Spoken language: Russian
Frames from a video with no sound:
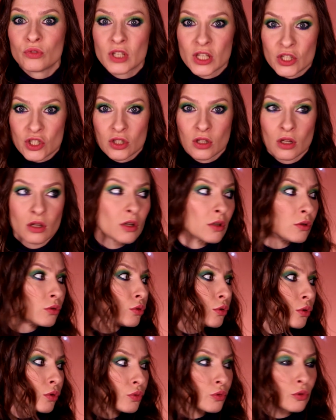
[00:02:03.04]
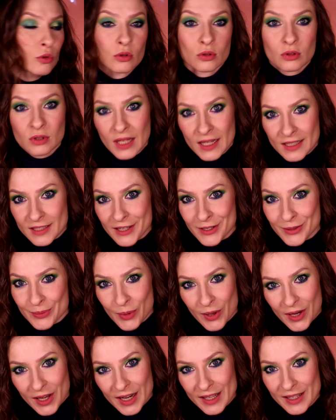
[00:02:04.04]
вечно ту фу Надеюсь,
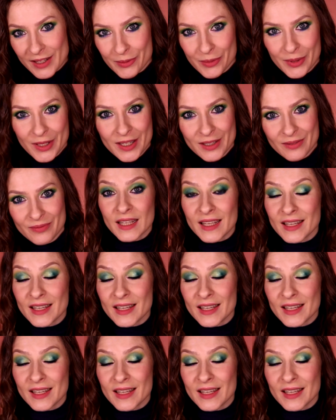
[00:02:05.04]
по крайней мере.